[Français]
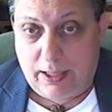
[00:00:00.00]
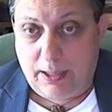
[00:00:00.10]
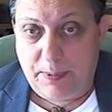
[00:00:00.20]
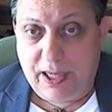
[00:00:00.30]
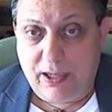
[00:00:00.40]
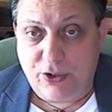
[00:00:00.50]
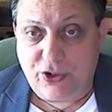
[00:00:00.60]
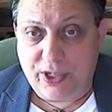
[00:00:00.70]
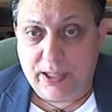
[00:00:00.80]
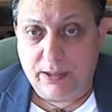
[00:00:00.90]
eh bien
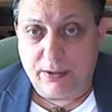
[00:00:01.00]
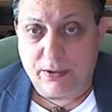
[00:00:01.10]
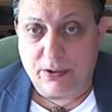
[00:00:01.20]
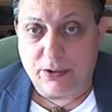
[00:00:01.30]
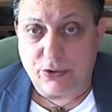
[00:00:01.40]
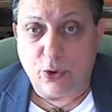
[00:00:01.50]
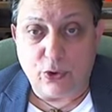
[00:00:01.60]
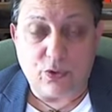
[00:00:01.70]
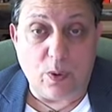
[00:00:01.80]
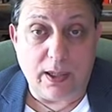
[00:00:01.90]
j'ai, je
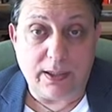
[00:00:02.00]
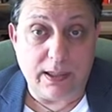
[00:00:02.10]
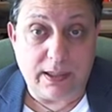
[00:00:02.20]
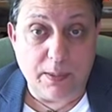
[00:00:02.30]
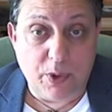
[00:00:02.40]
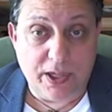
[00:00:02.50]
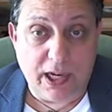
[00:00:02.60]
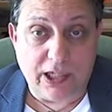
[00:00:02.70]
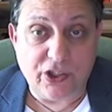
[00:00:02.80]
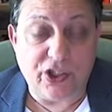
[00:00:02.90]
reçois des
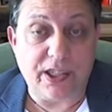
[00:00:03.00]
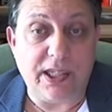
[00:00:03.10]
témoignages et